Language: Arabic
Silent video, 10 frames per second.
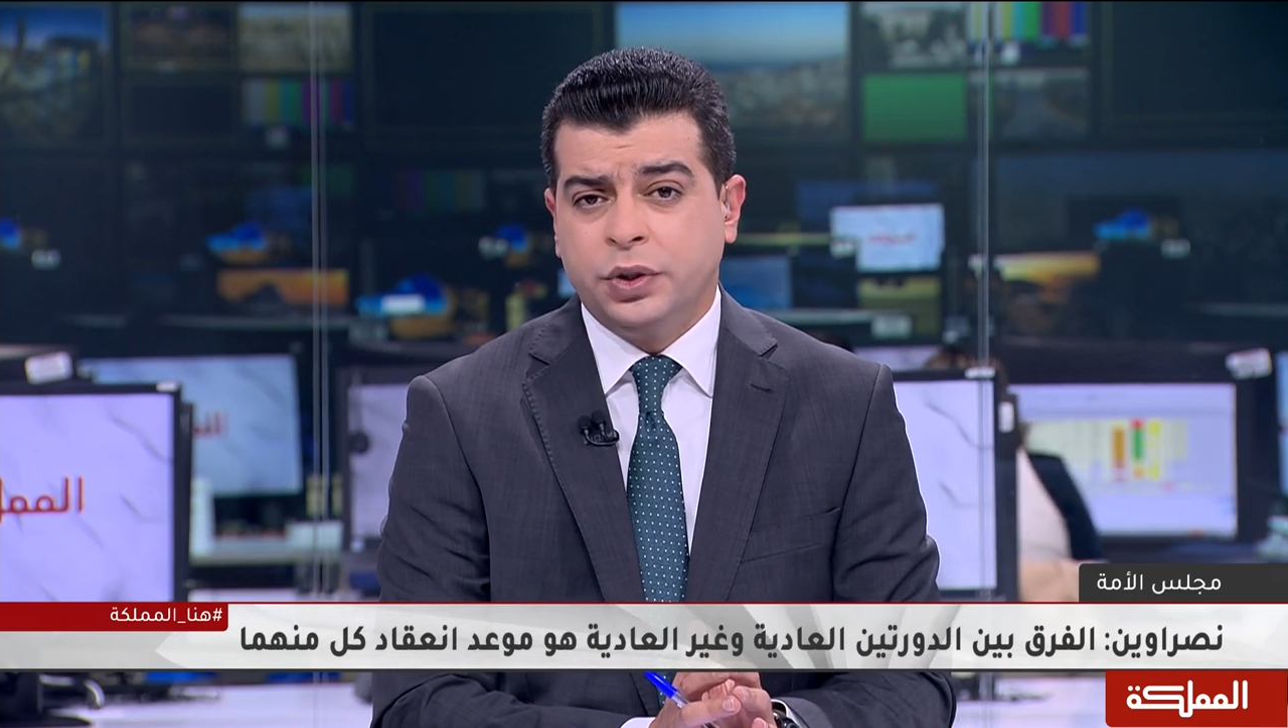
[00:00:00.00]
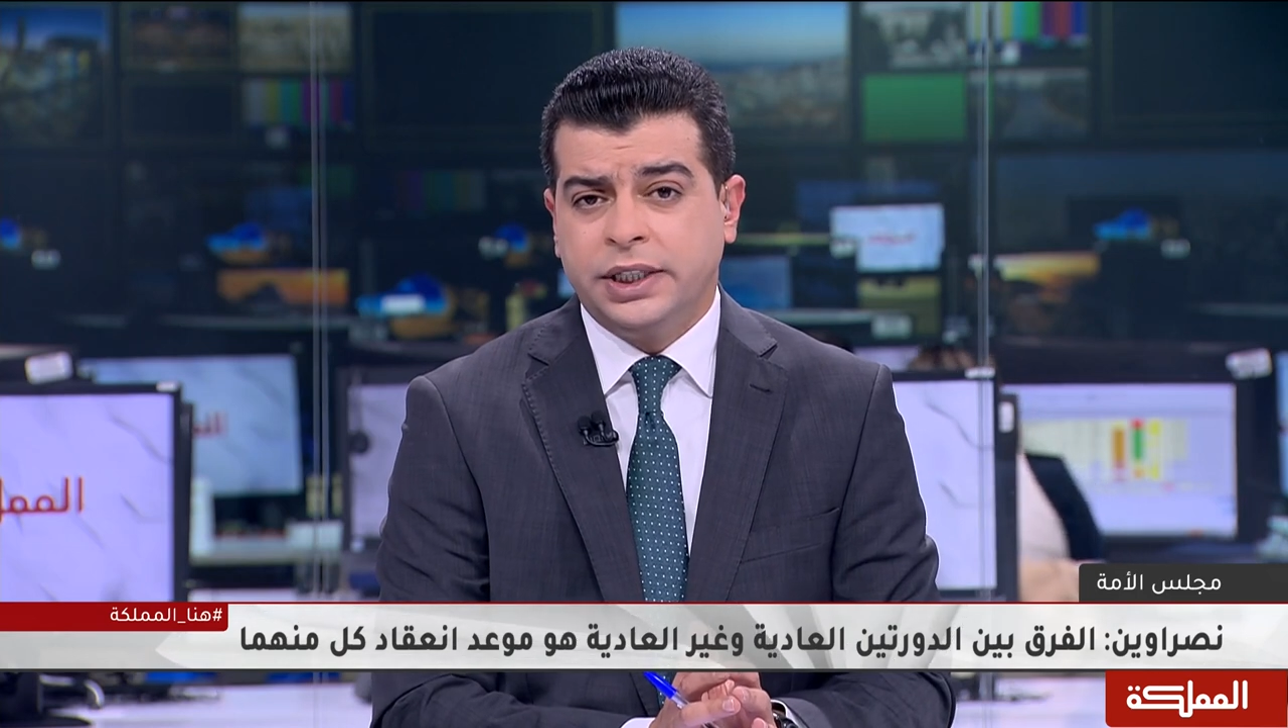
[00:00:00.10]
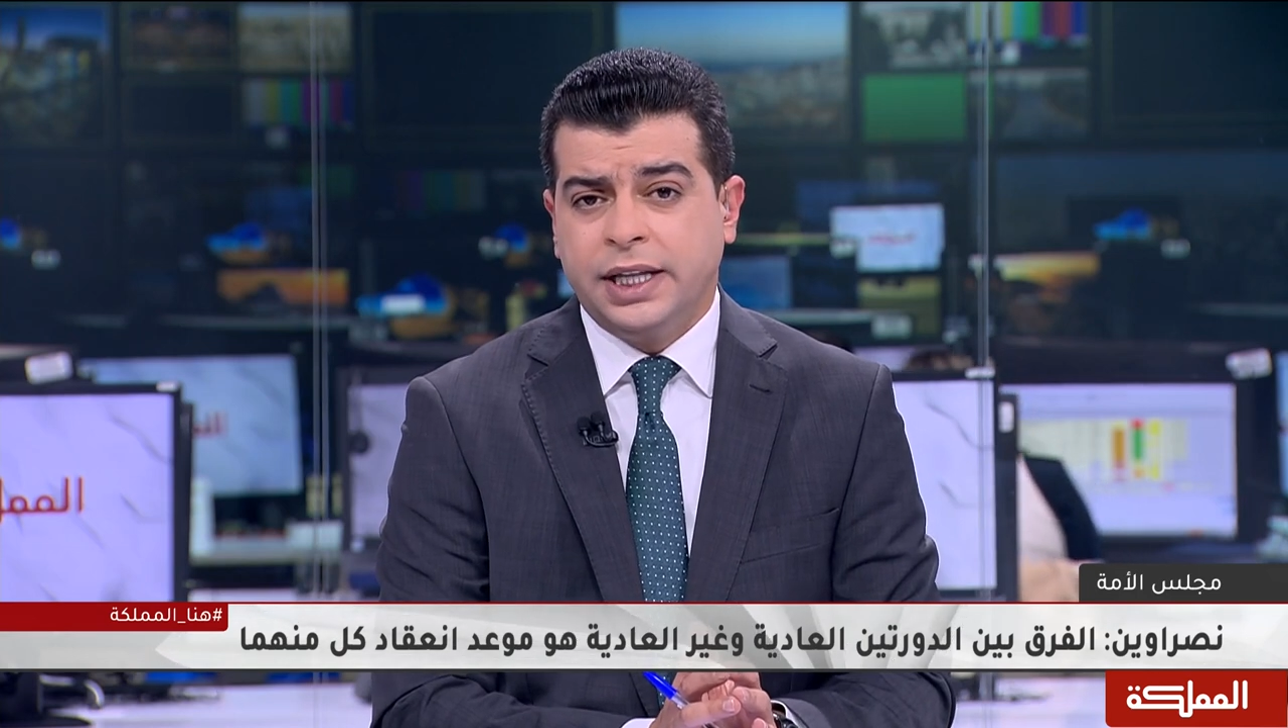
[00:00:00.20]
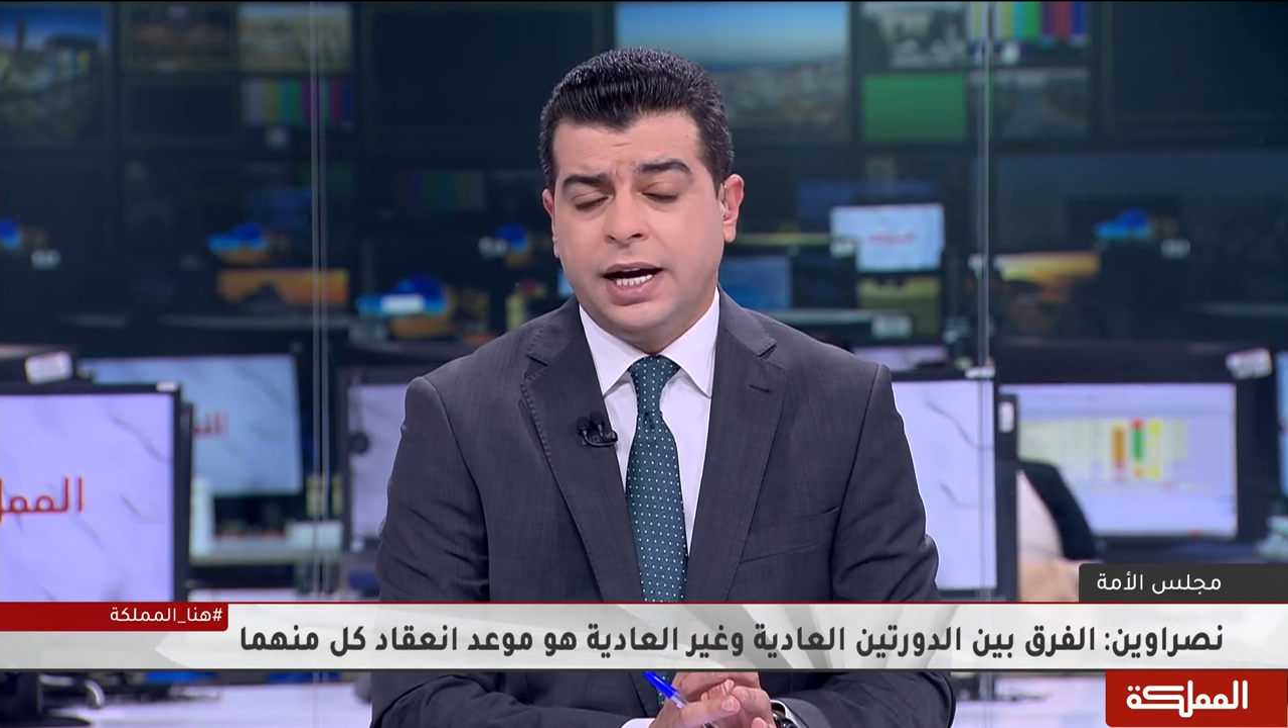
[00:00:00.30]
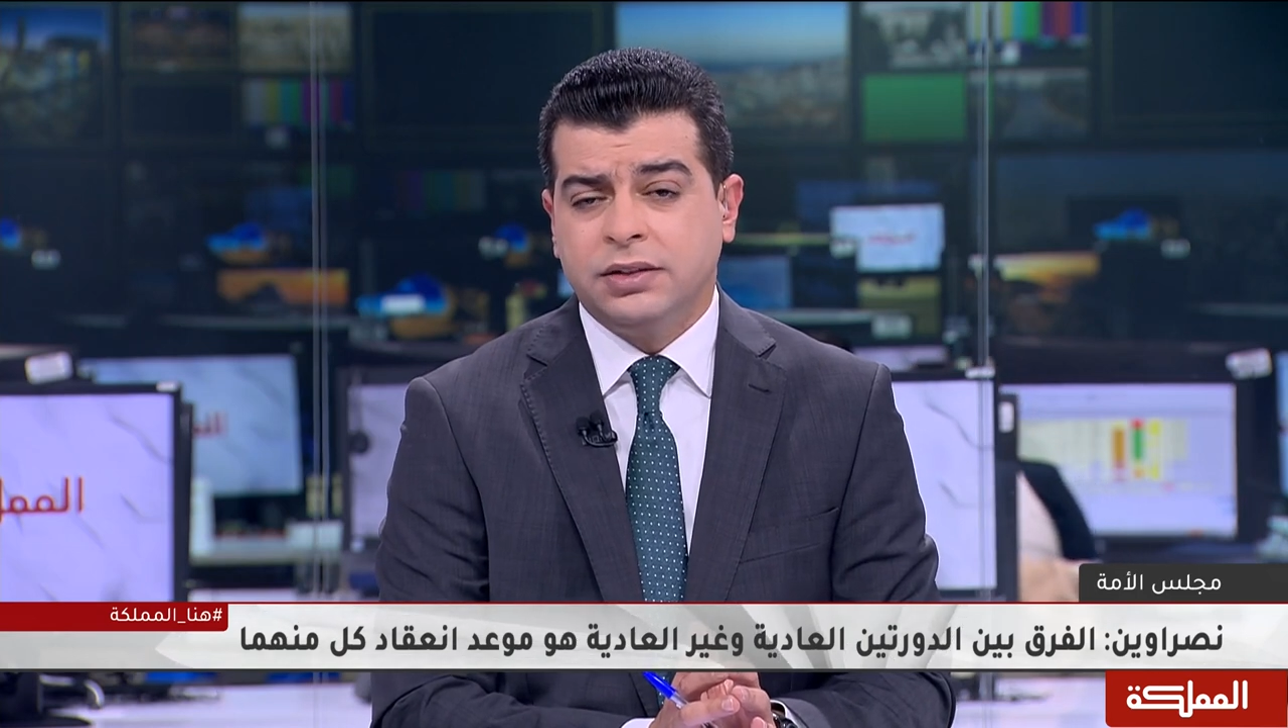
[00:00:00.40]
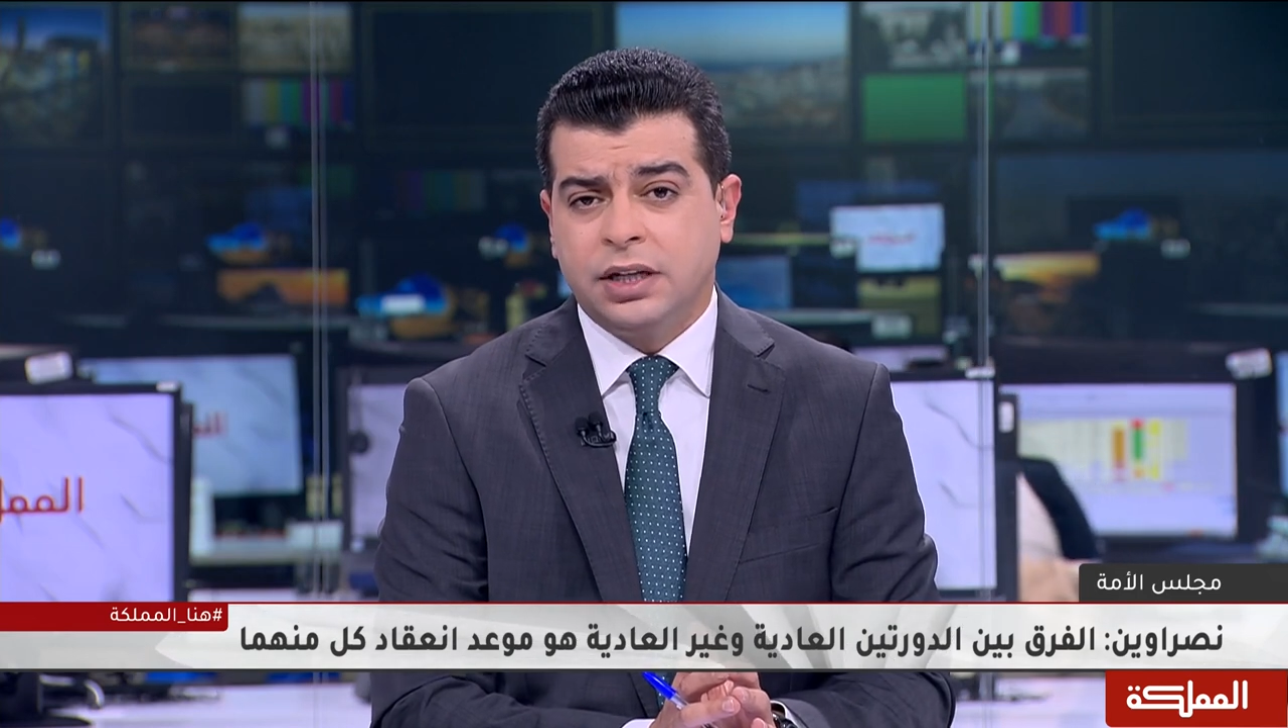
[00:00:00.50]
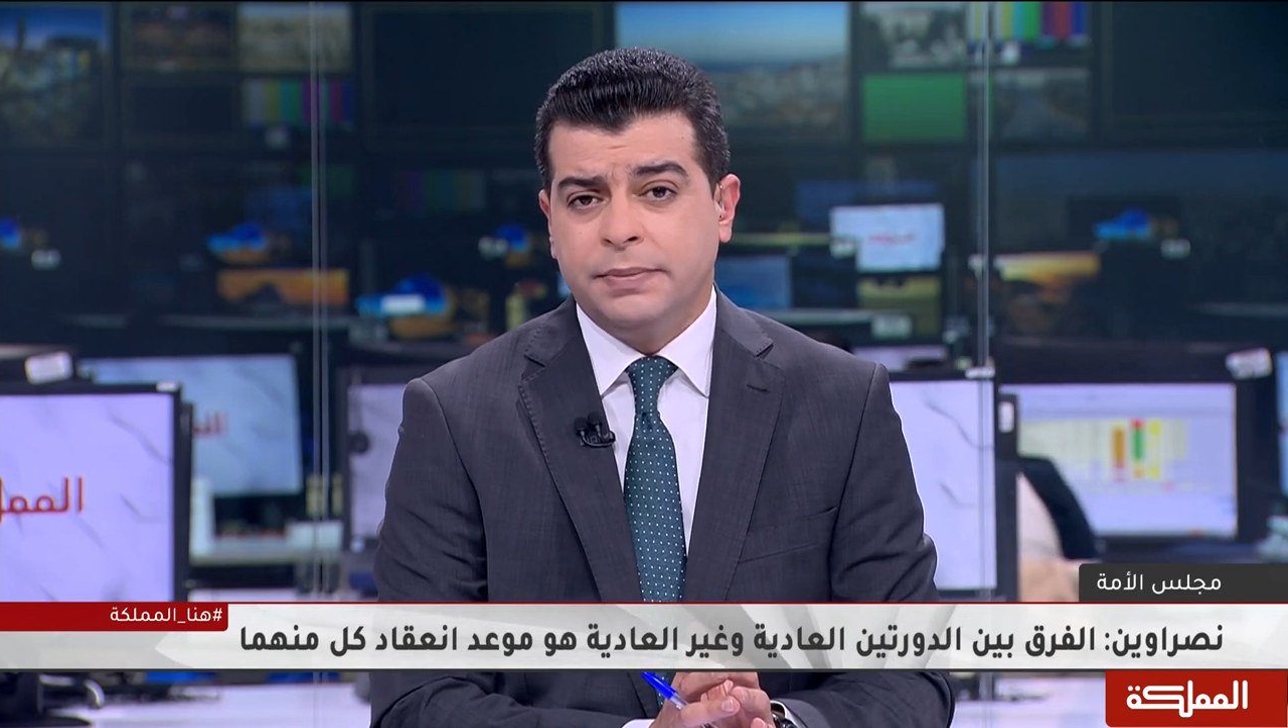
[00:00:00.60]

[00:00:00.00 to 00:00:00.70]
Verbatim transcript: التعاطي